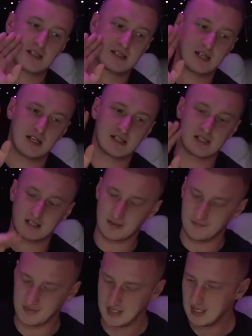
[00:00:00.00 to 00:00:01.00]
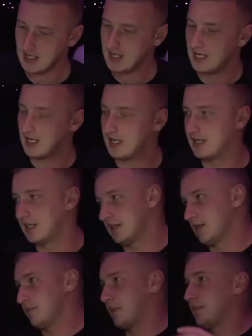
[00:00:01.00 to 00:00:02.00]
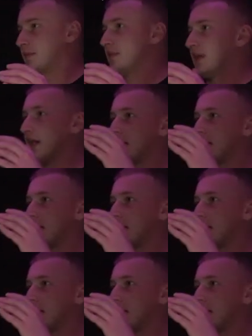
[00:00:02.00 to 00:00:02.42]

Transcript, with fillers: сенсорно. А, помимо